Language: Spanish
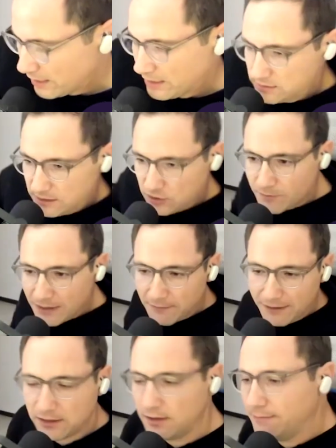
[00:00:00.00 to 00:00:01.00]
Si yo me
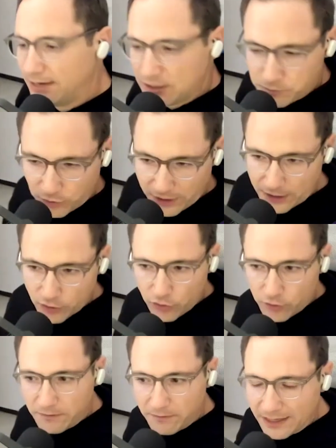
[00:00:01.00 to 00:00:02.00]
levanté de malas porque no
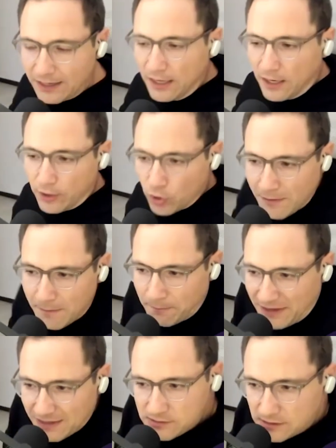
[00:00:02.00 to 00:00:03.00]
dormí bien, no me
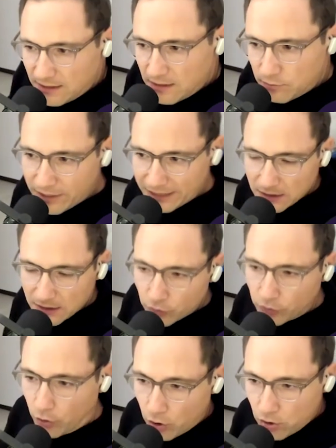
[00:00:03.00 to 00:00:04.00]
pidas tener buena
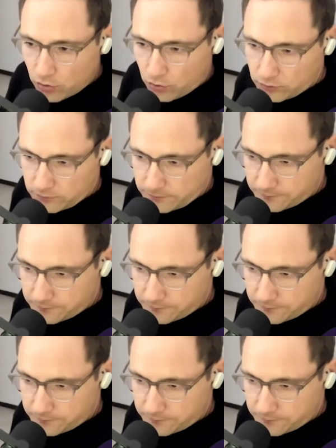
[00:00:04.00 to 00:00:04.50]
actitud. Ojo,